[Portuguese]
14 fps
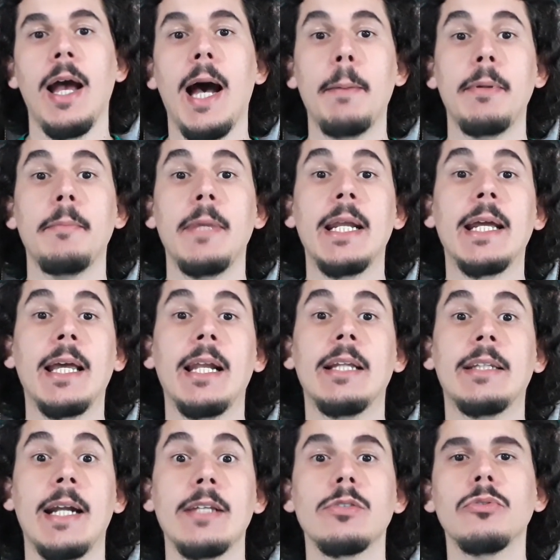A primeira é que ela
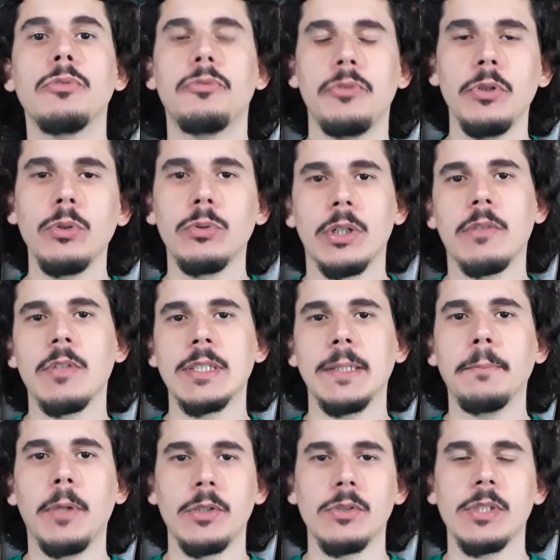traz um filtro que você
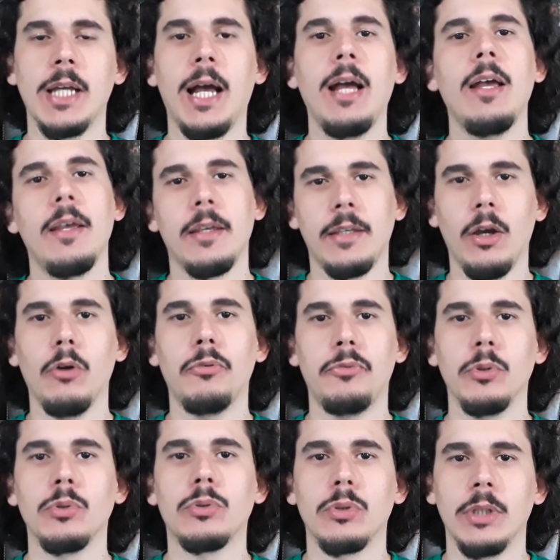pode usar que é o
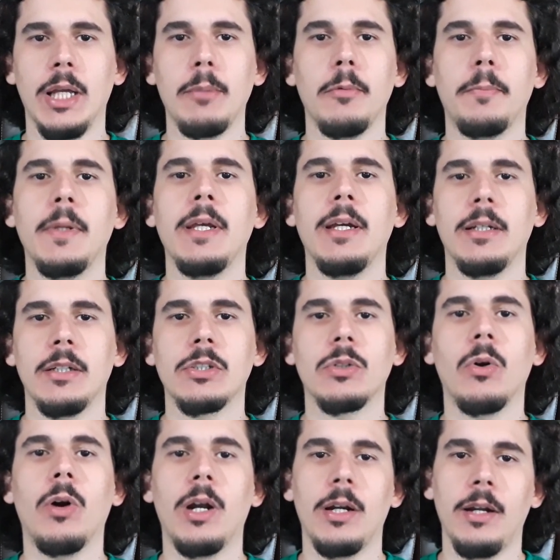filtro WP
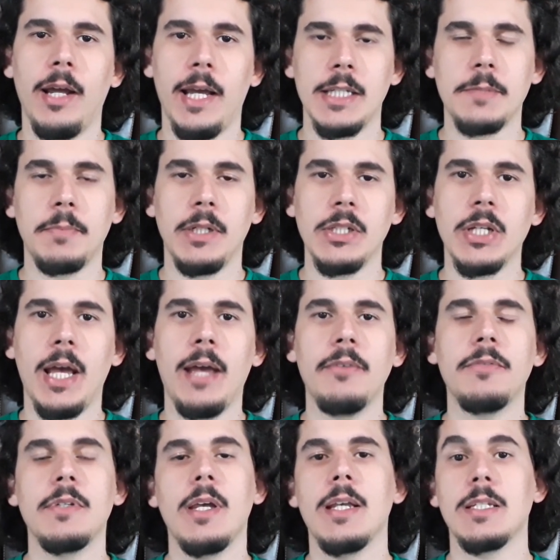underscore
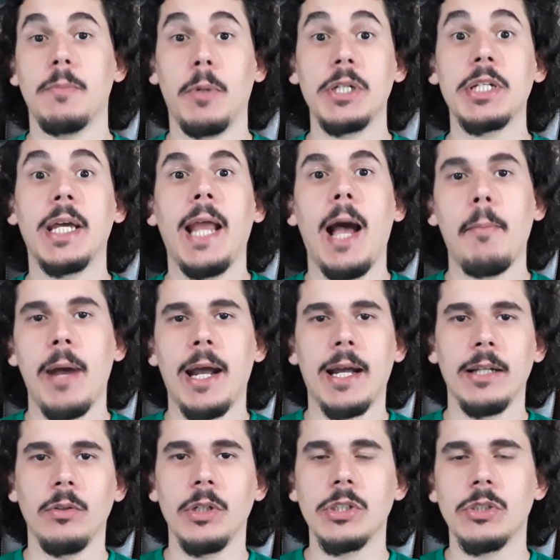sprintf. Você pode criar
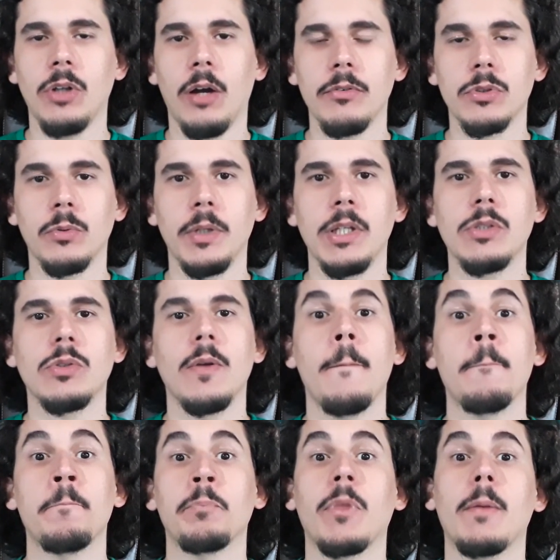marcadores novos com isso
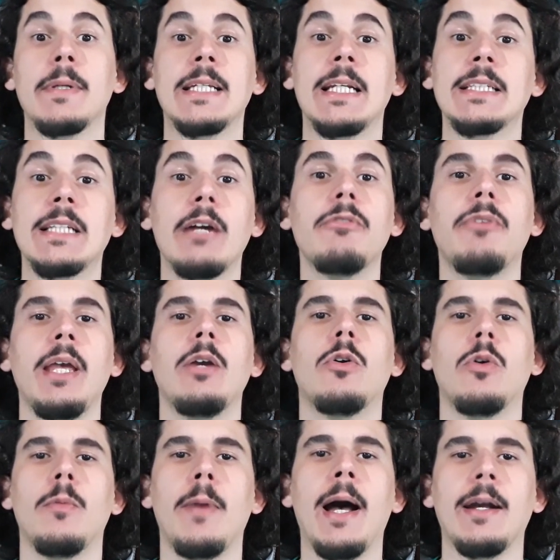mas ela já vem
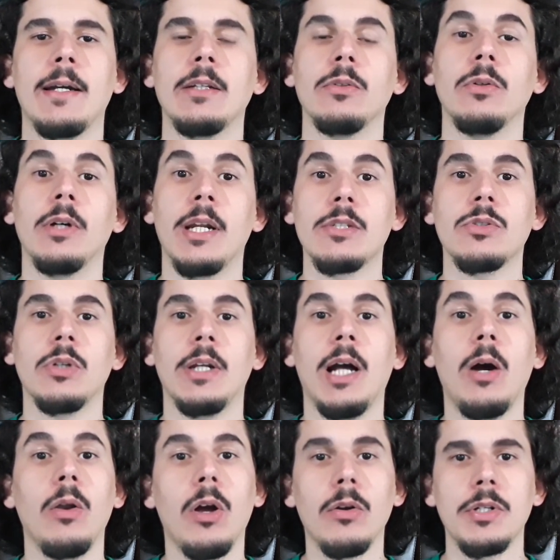com um marcador
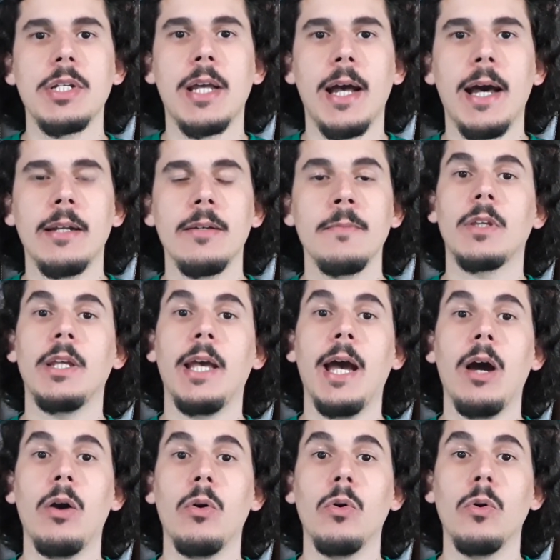adicional logo de cara, que
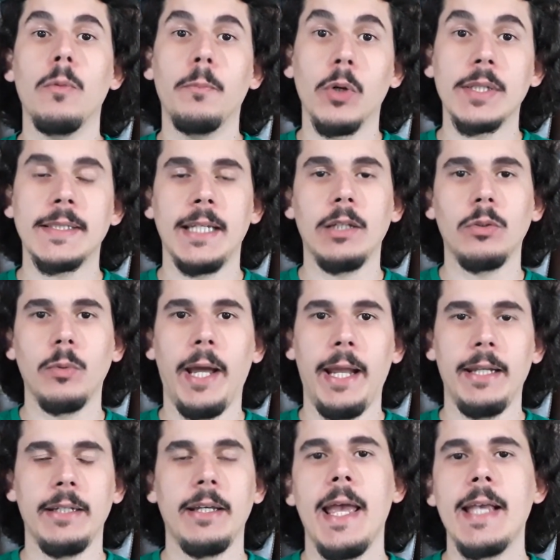é o
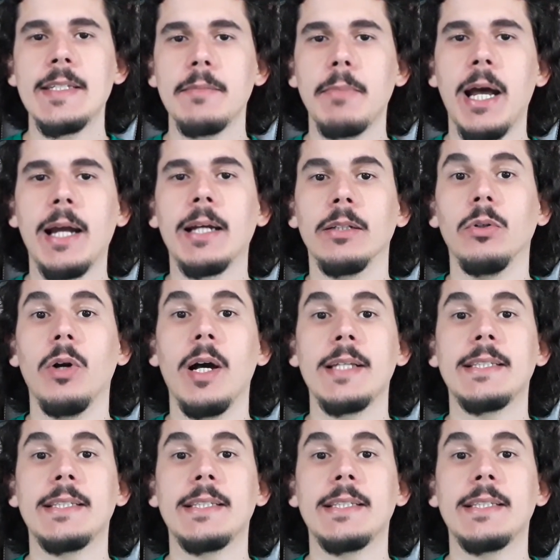%L. Esse marcador